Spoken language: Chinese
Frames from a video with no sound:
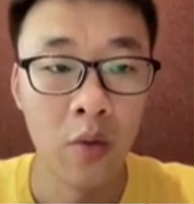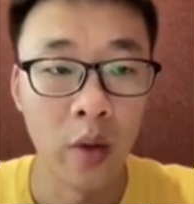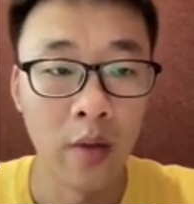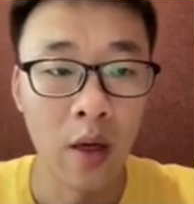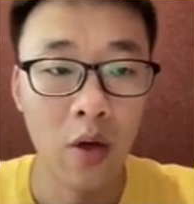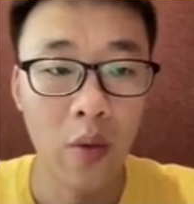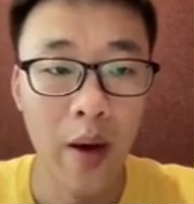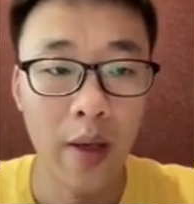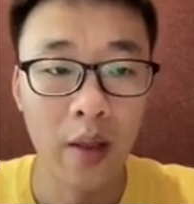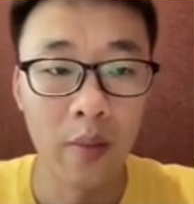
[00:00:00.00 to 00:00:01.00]
对，然后另
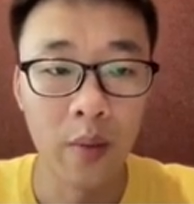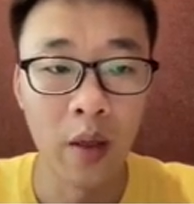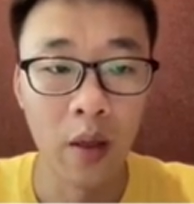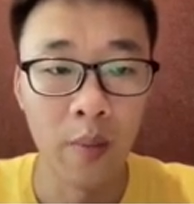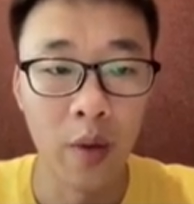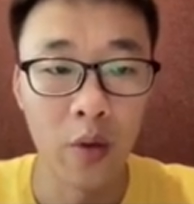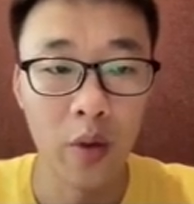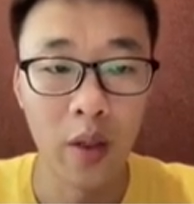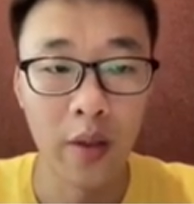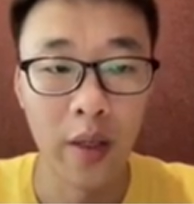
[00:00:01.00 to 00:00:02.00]
外一个比较
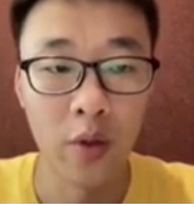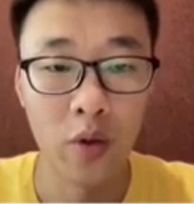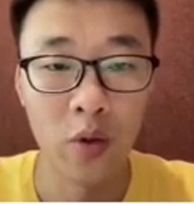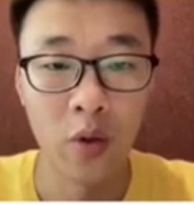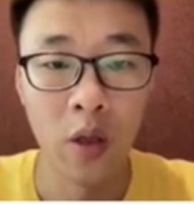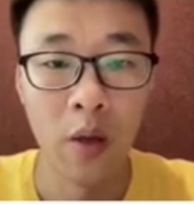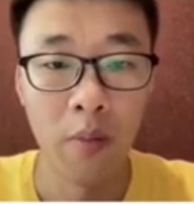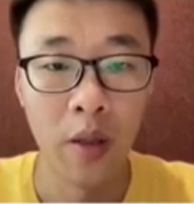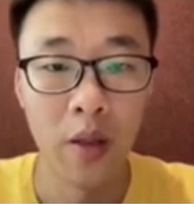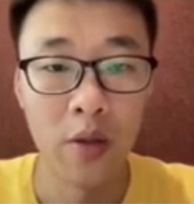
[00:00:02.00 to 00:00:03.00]
重要的点就是
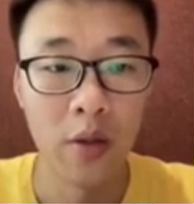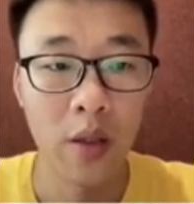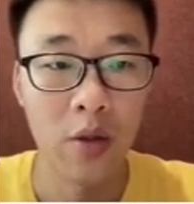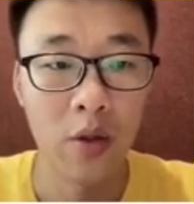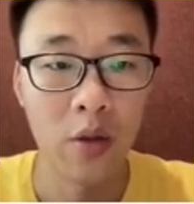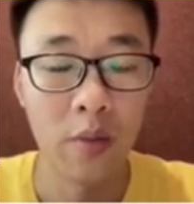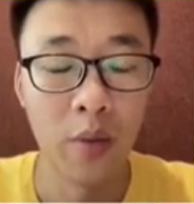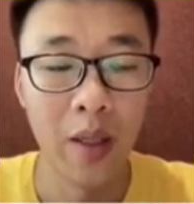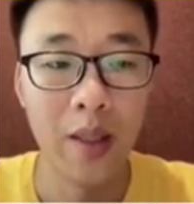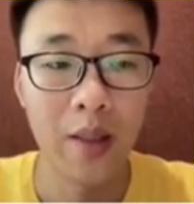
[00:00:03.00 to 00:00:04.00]
Blade 实际上是
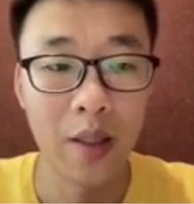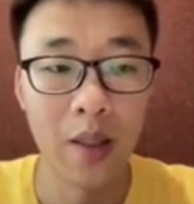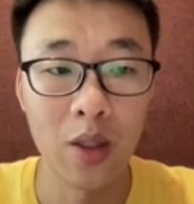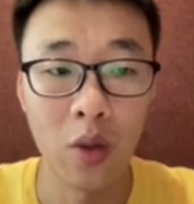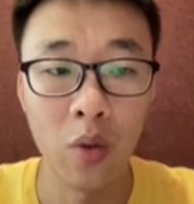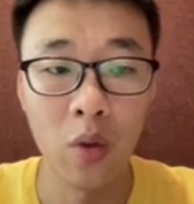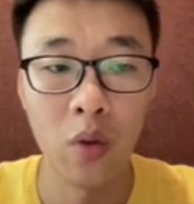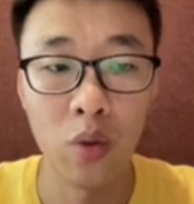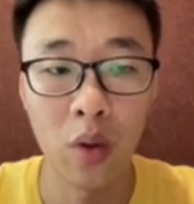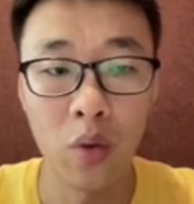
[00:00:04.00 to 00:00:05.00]
BladeDISC 是通过
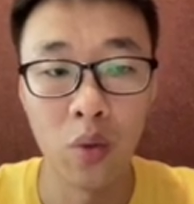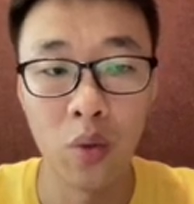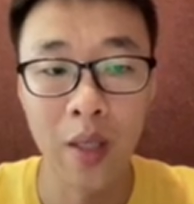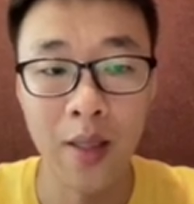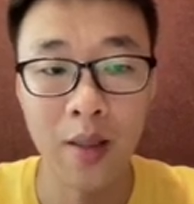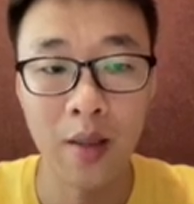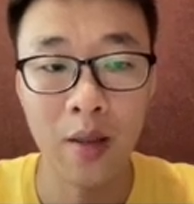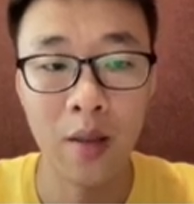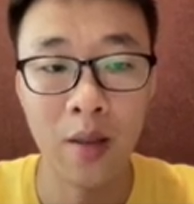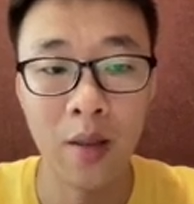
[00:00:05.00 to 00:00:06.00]
圈图加
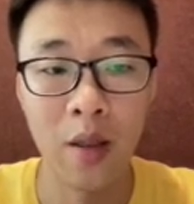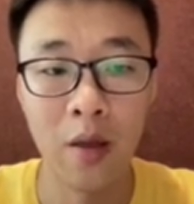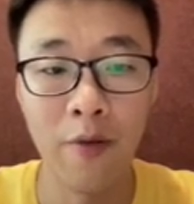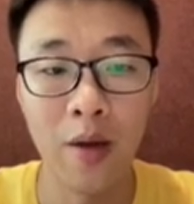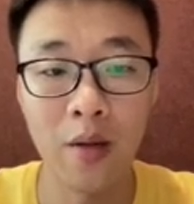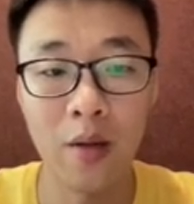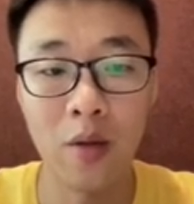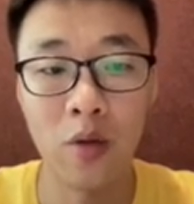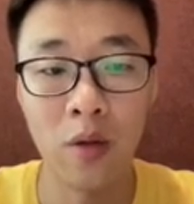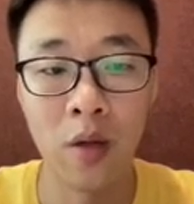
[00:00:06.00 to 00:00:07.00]
自定义
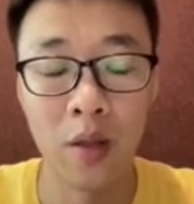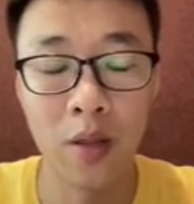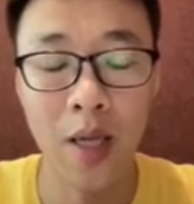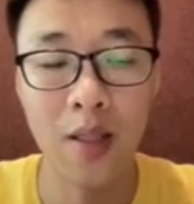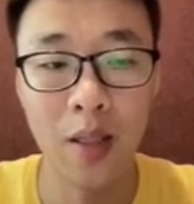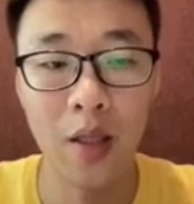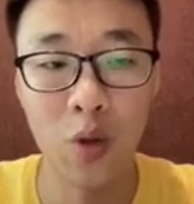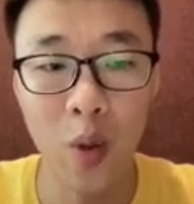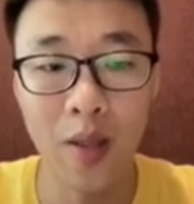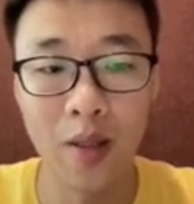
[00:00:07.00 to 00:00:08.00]

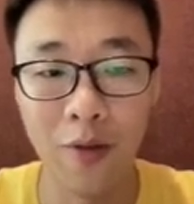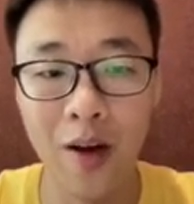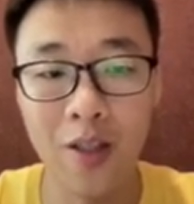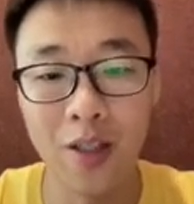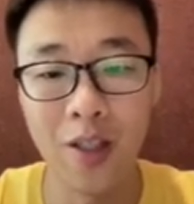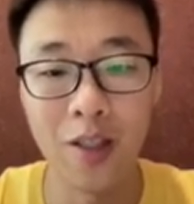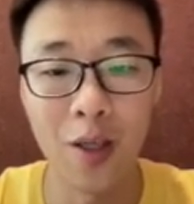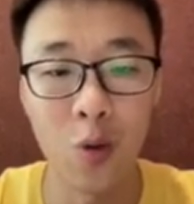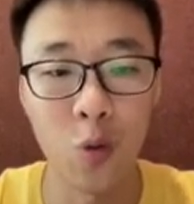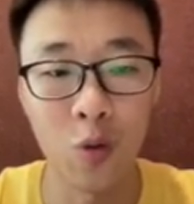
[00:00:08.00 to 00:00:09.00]
算子的方式集成
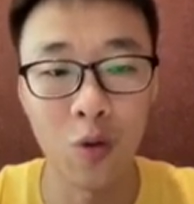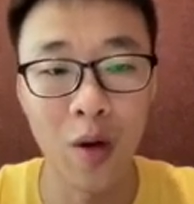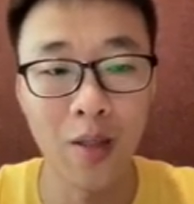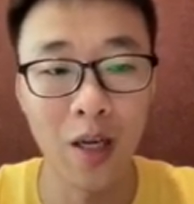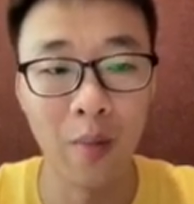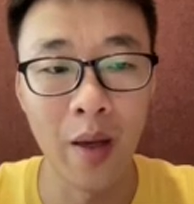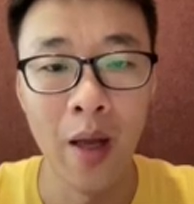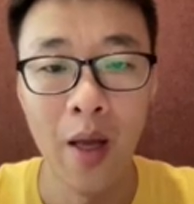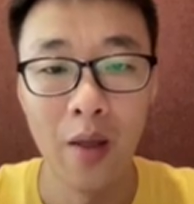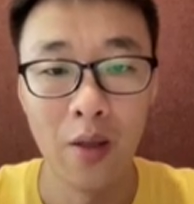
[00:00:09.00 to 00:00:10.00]
到宿主的框架里面，
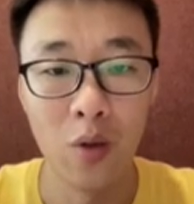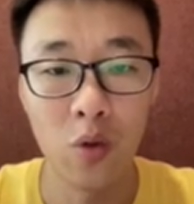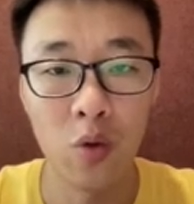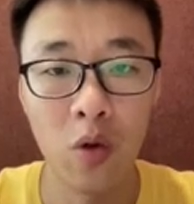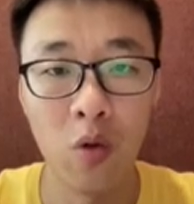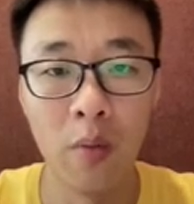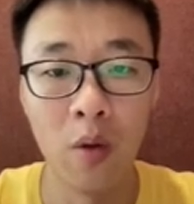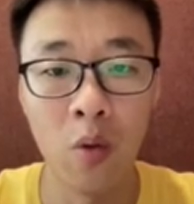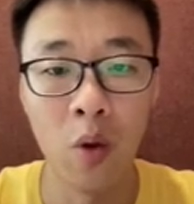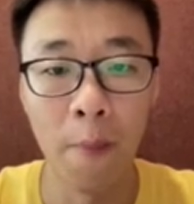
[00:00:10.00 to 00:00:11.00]
也就是说我
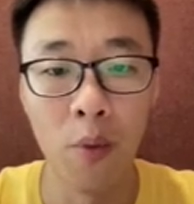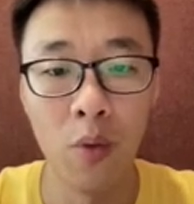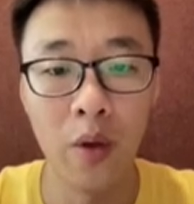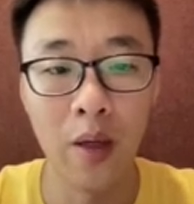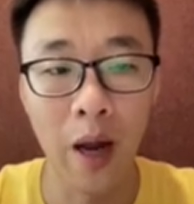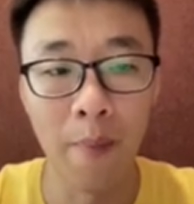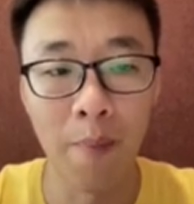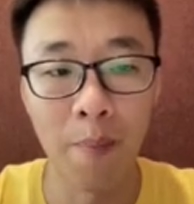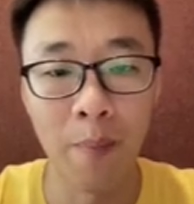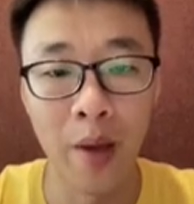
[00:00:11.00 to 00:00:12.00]
们不会改
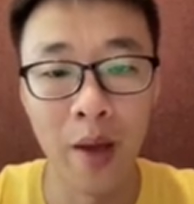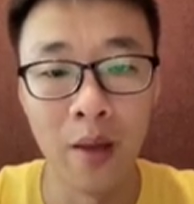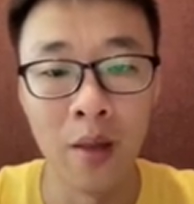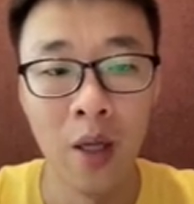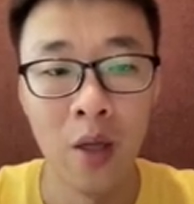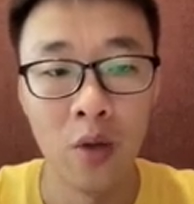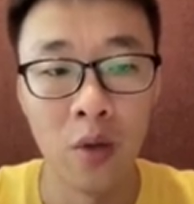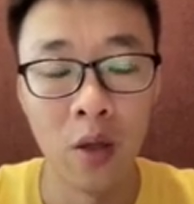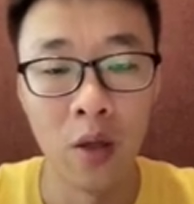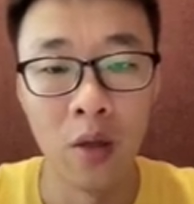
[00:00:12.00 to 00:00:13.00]
变
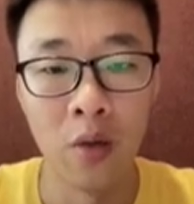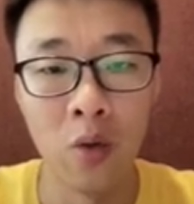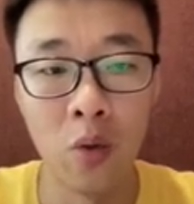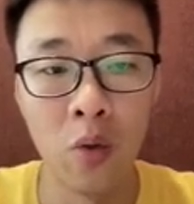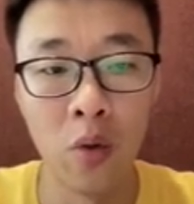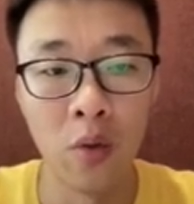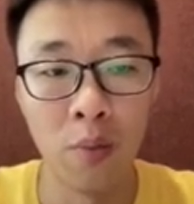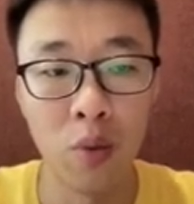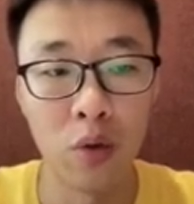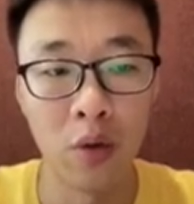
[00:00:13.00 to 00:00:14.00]
用户
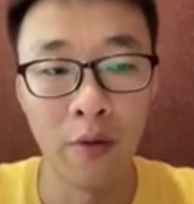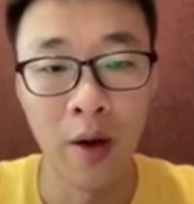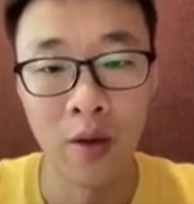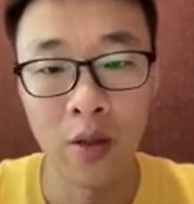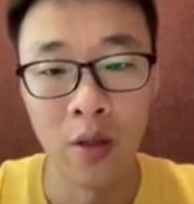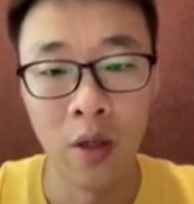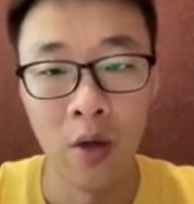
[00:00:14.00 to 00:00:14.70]
部署的方式。